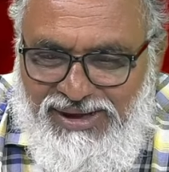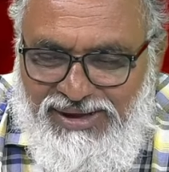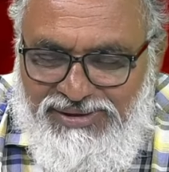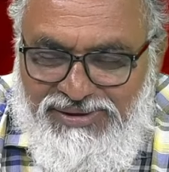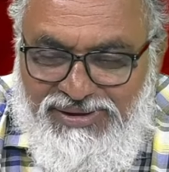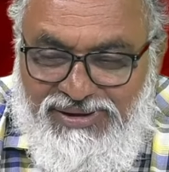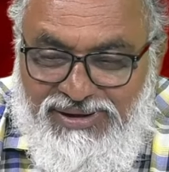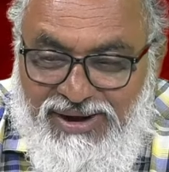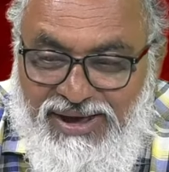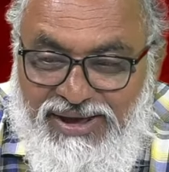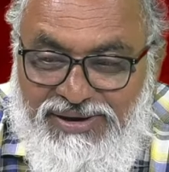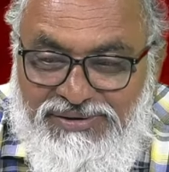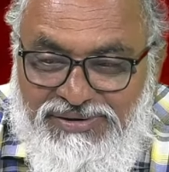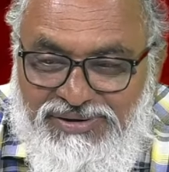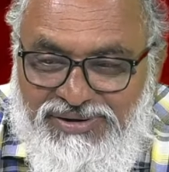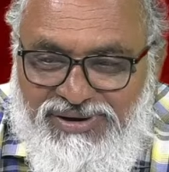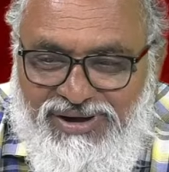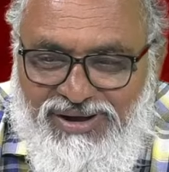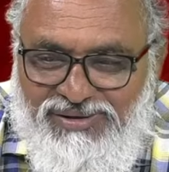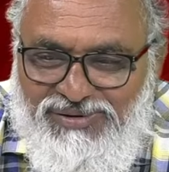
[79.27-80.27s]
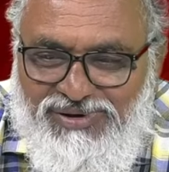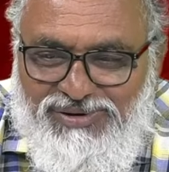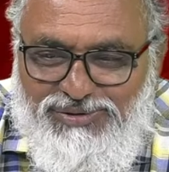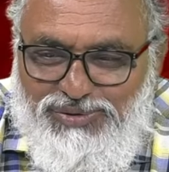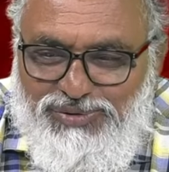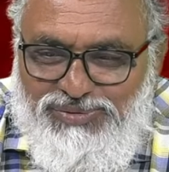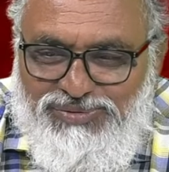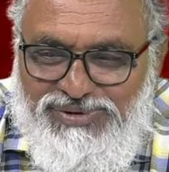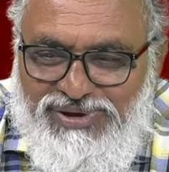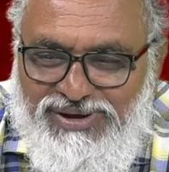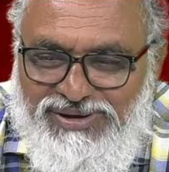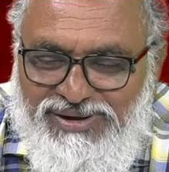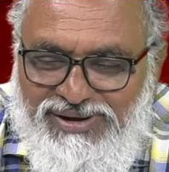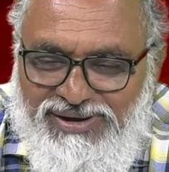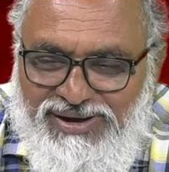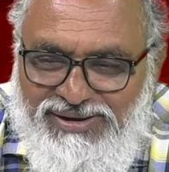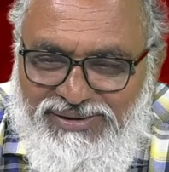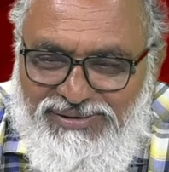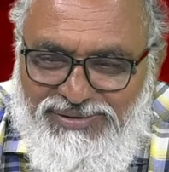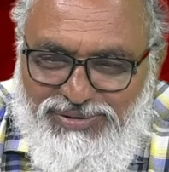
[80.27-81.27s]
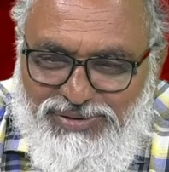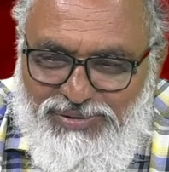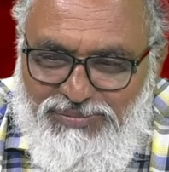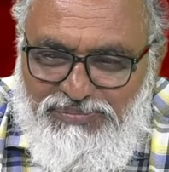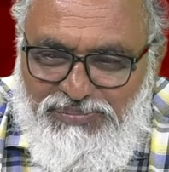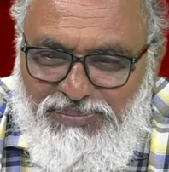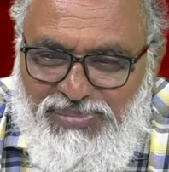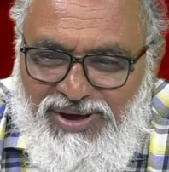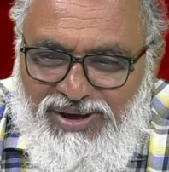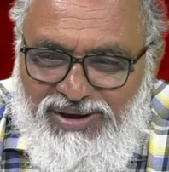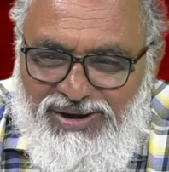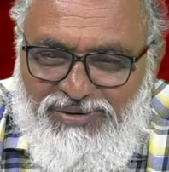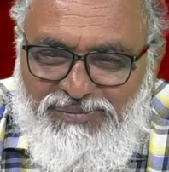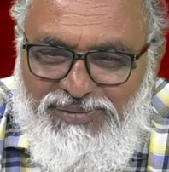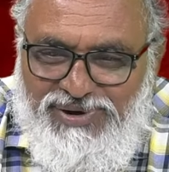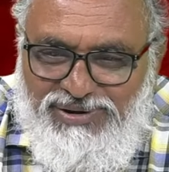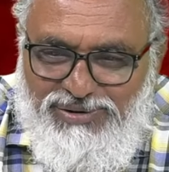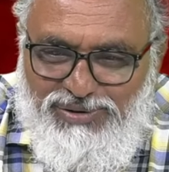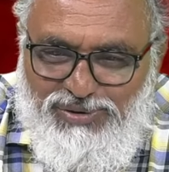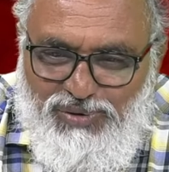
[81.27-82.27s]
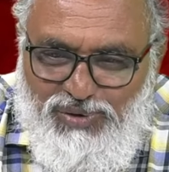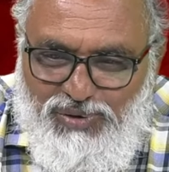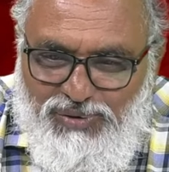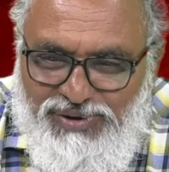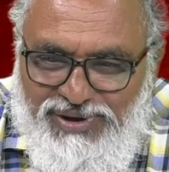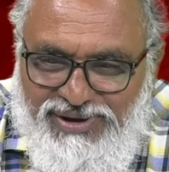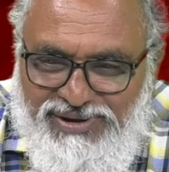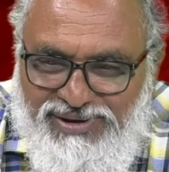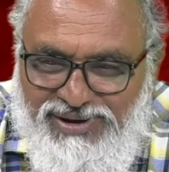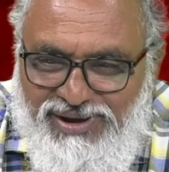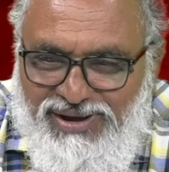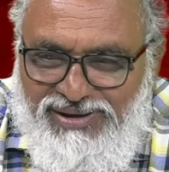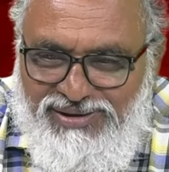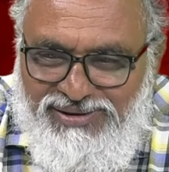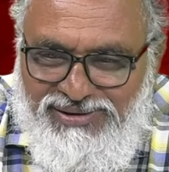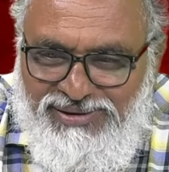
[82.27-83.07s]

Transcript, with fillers: అది క్లారిటీ రావాల్సి ఉంది అంటే కనీసం పార్లమెంట్లోనైనా